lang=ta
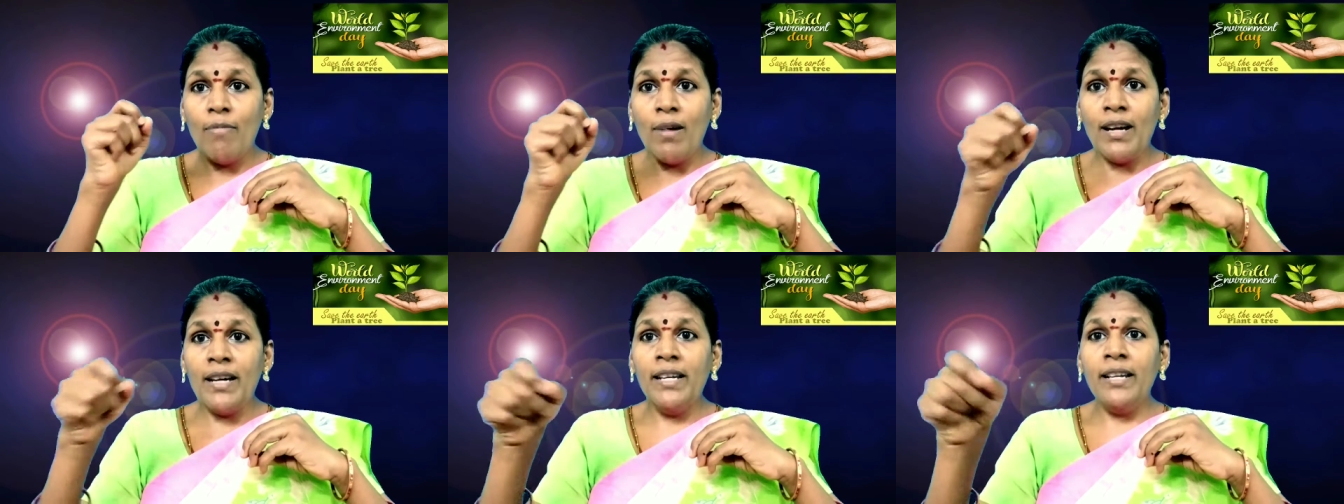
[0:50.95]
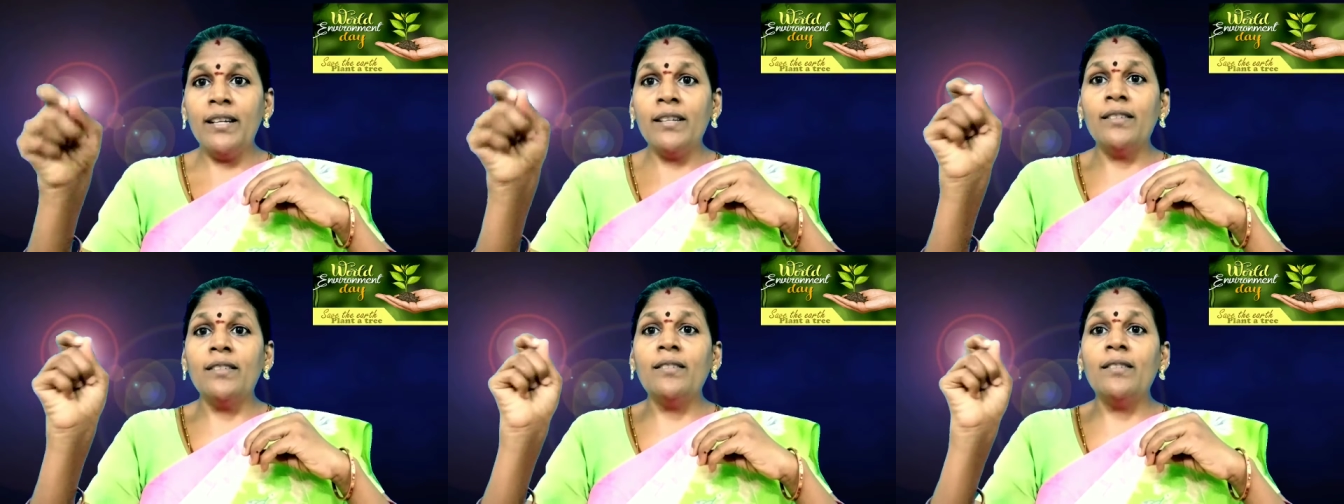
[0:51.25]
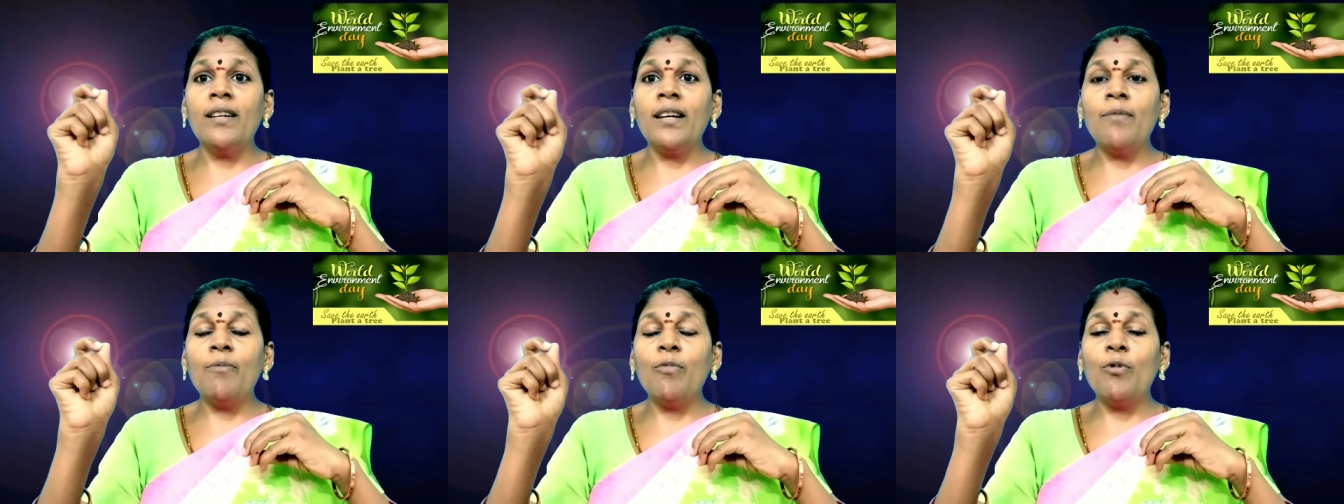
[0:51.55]
பைக்
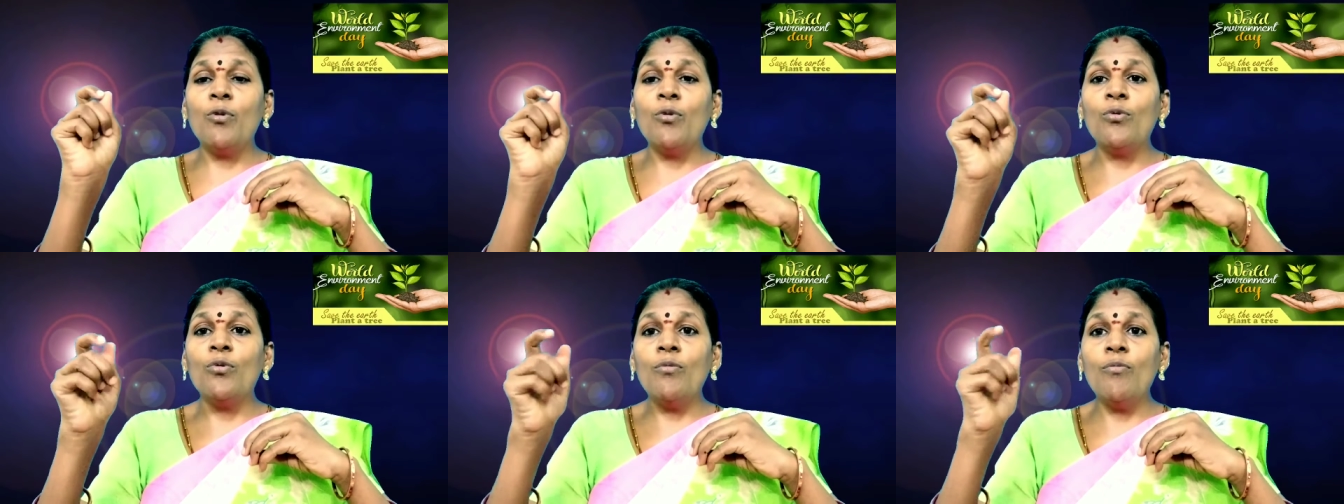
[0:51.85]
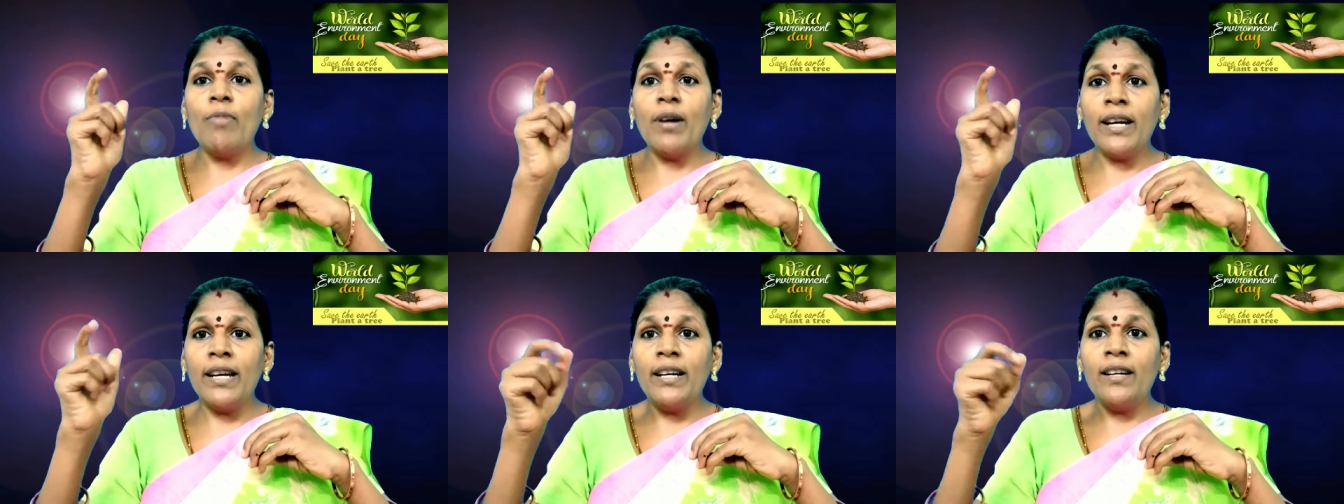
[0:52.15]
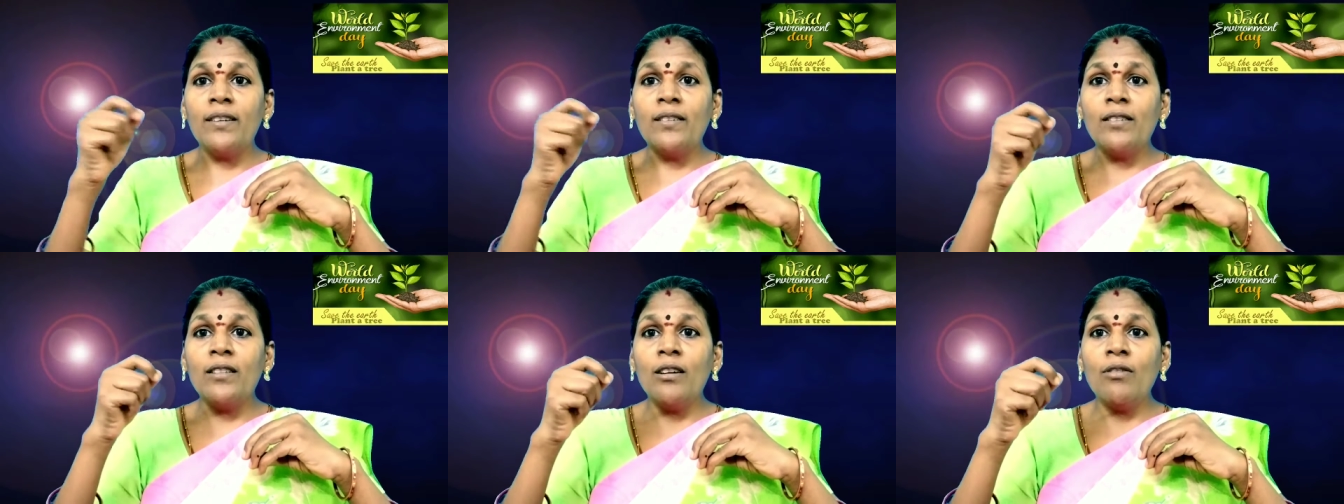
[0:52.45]
எடுத்துகிட்டு தான் போகணும்
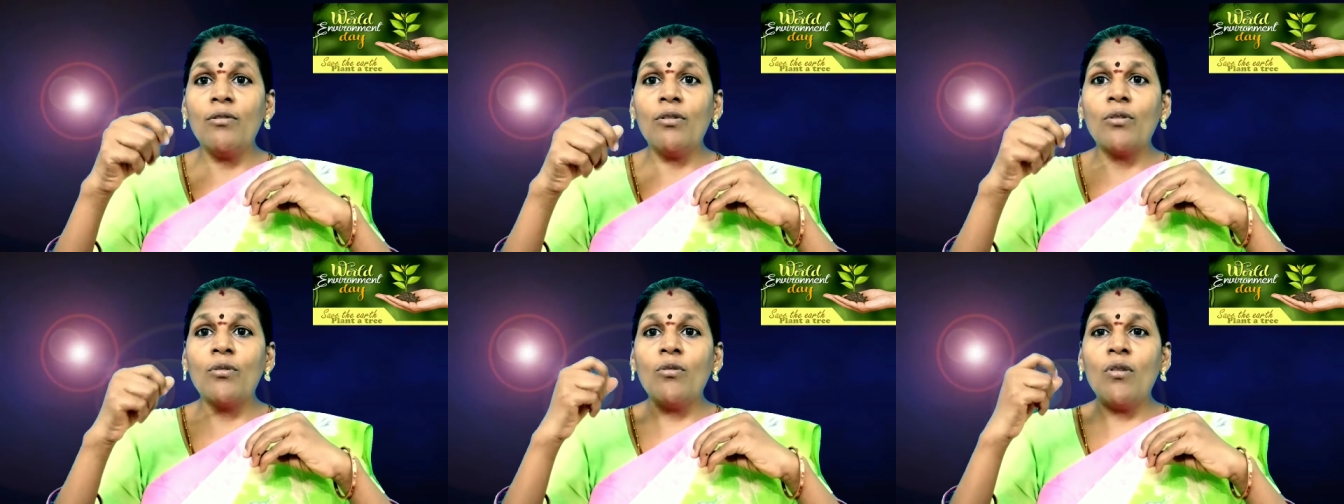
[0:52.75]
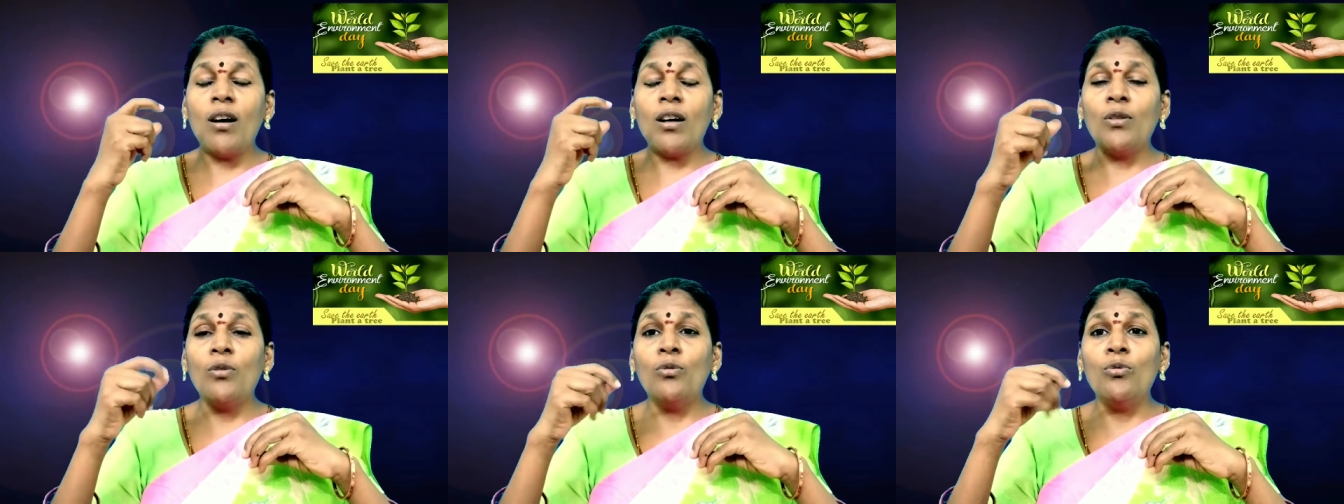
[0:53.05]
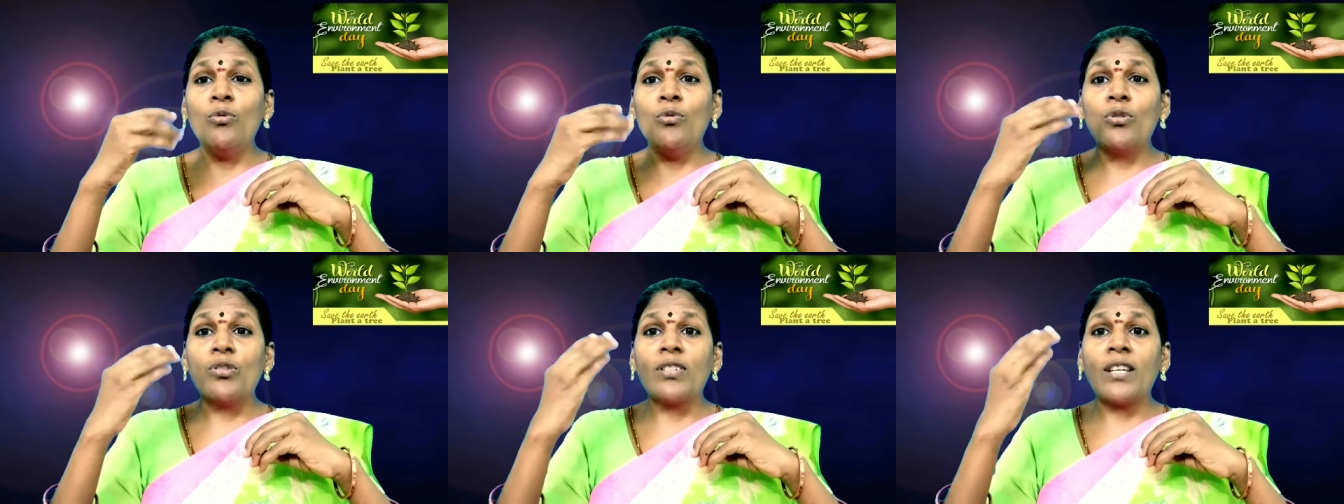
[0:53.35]
பைக் எடுத்து தான் வரணும்
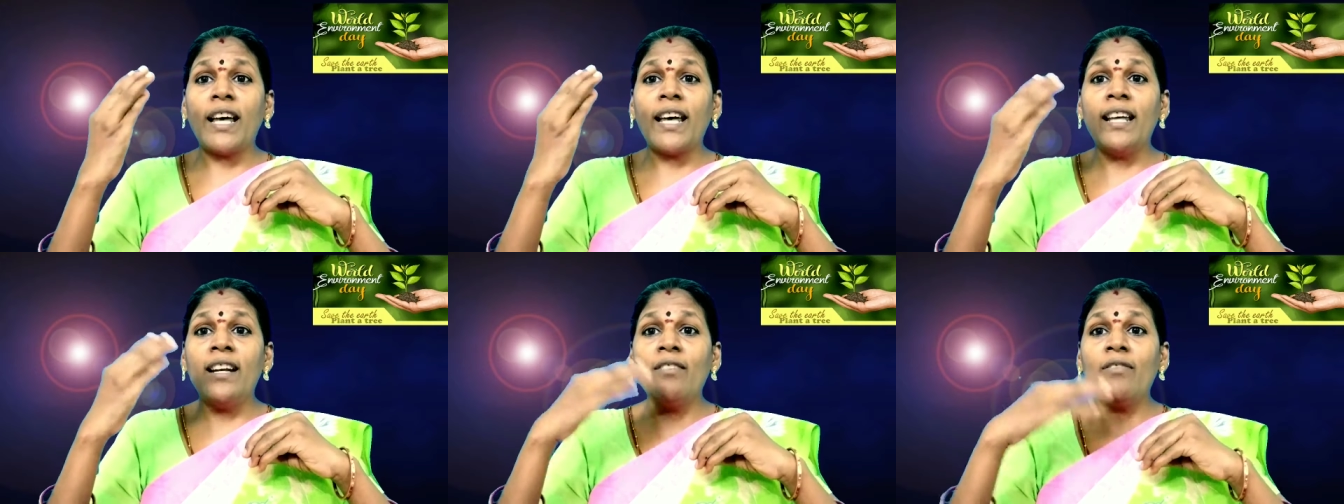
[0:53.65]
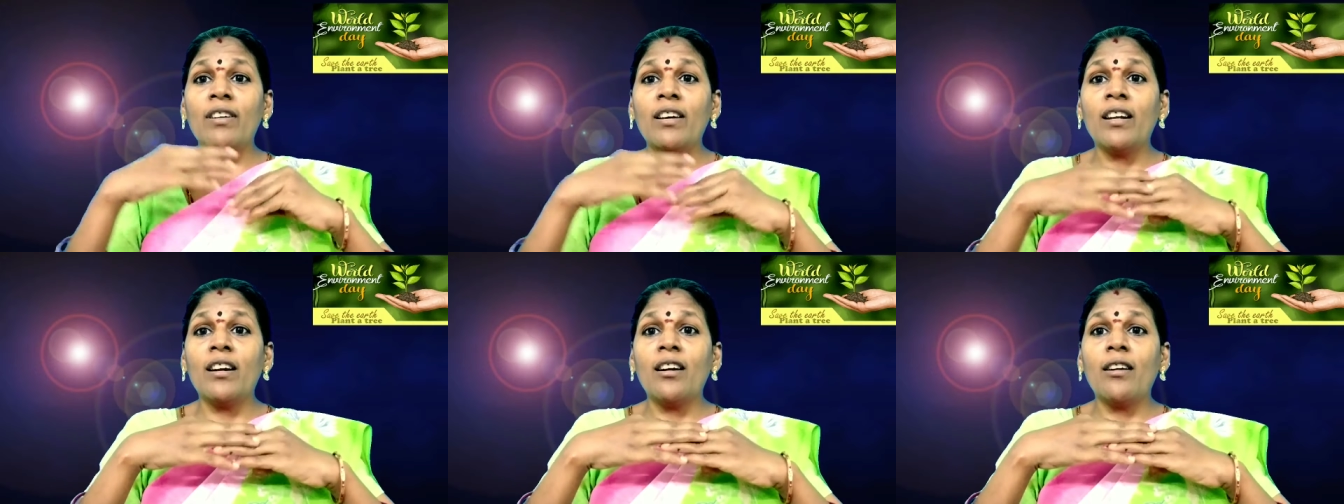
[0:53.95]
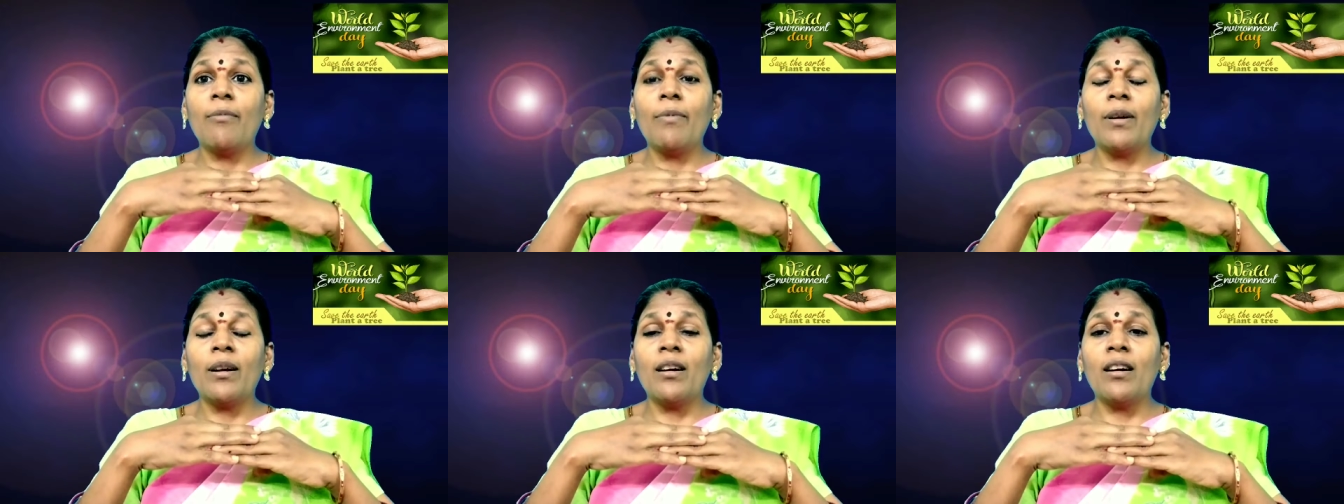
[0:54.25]
அதுக்கும் ஒரு சைரன்
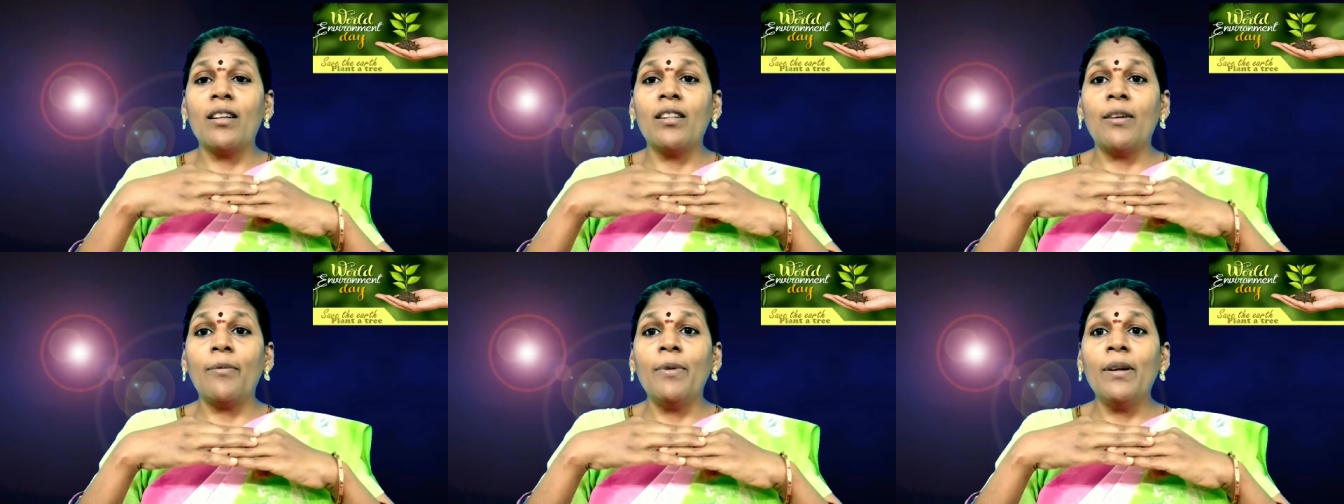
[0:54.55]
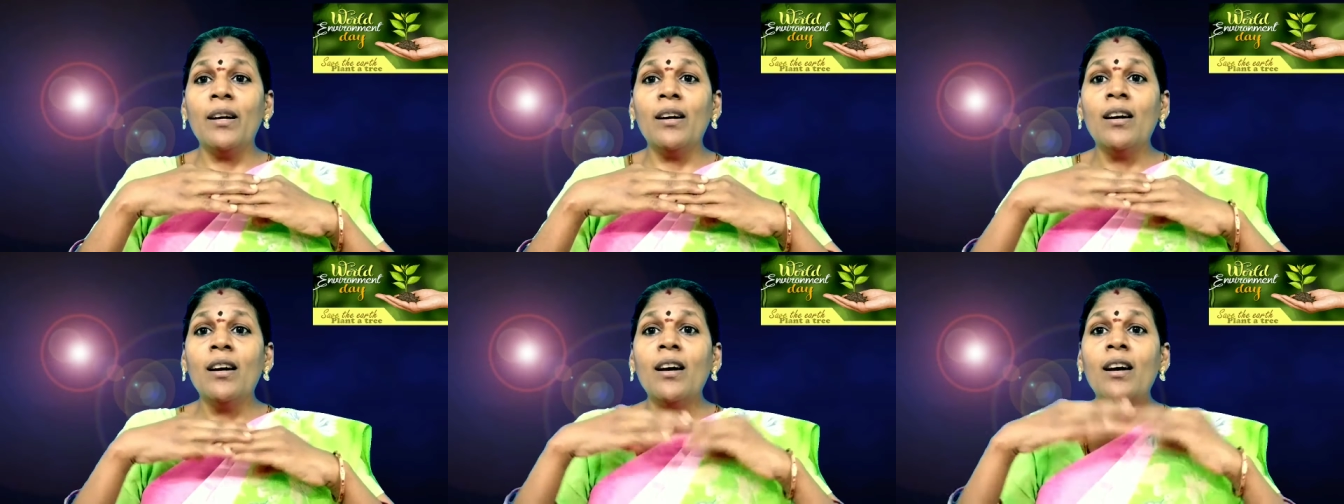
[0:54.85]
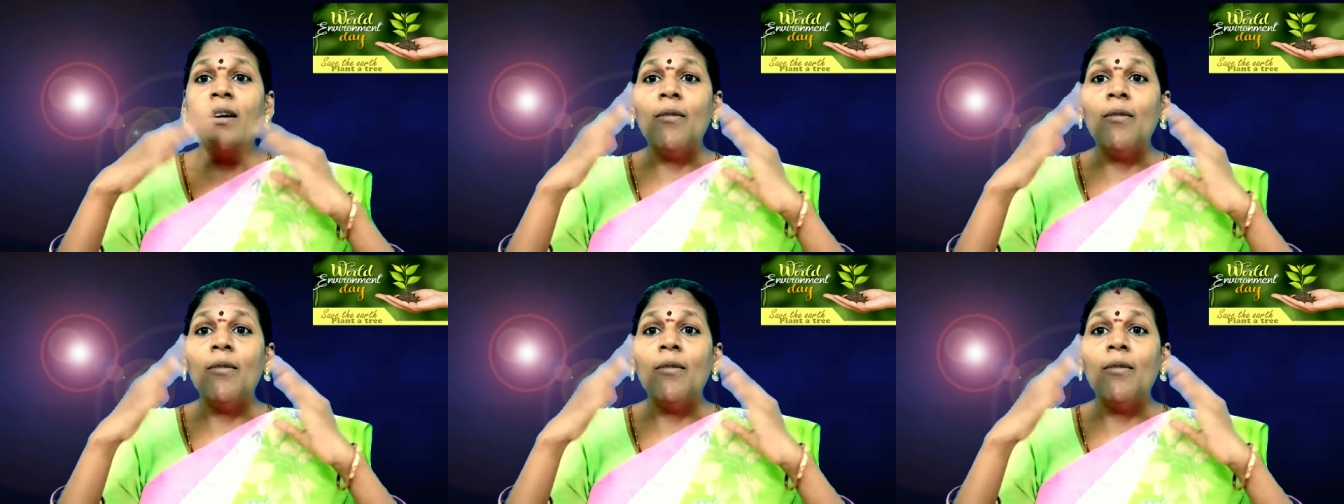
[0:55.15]
வைக்கிறாங்க பாருங்கள் அது அப்படியே